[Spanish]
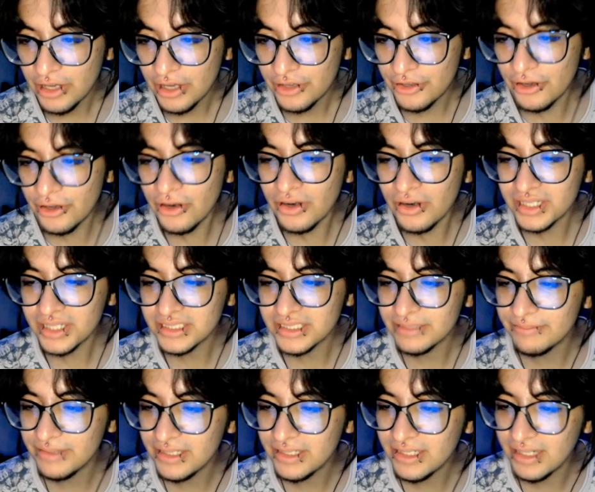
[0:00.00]
Yo lo
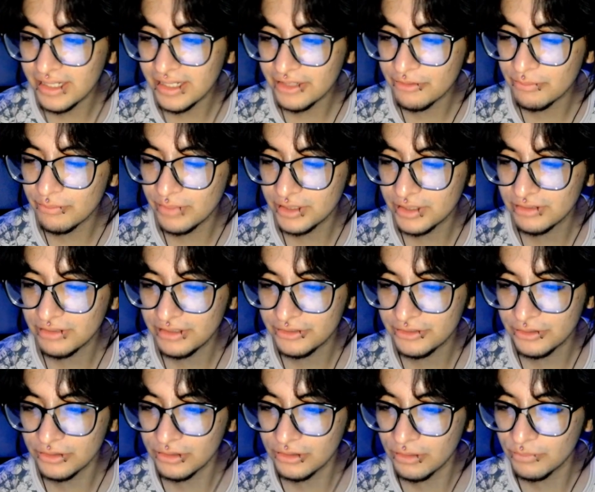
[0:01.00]
recibí y le di un beso a
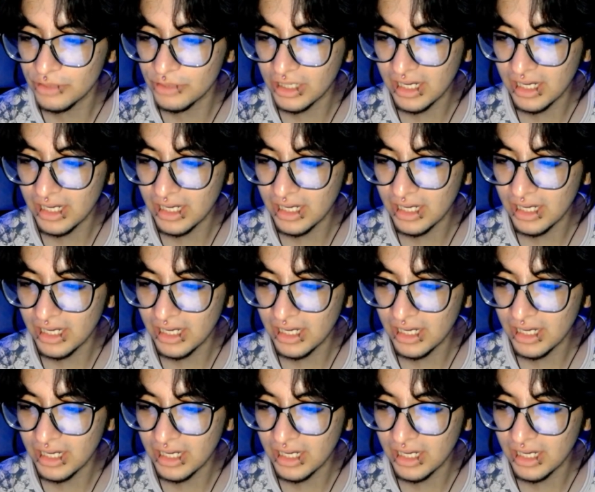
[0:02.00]
John como